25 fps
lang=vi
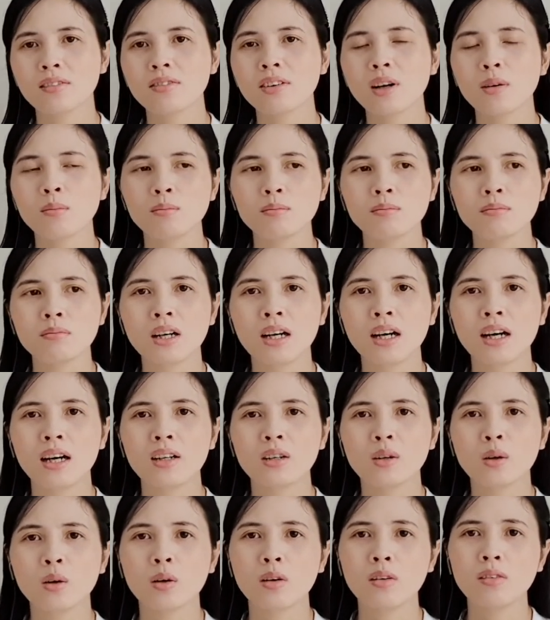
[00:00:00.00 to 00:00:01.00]
phẩm mà
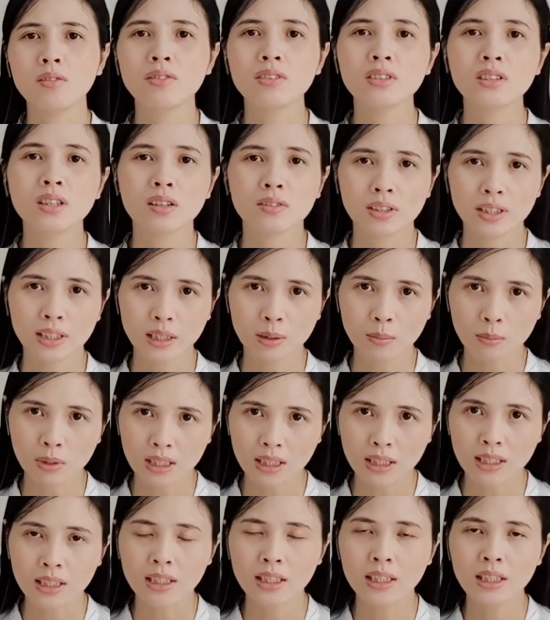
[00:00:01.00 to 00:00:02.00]
nó vừa với ý
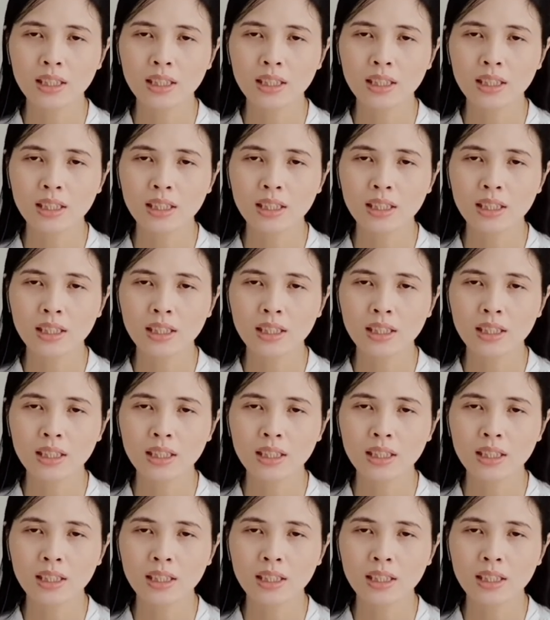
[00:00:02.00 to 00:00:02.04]
mình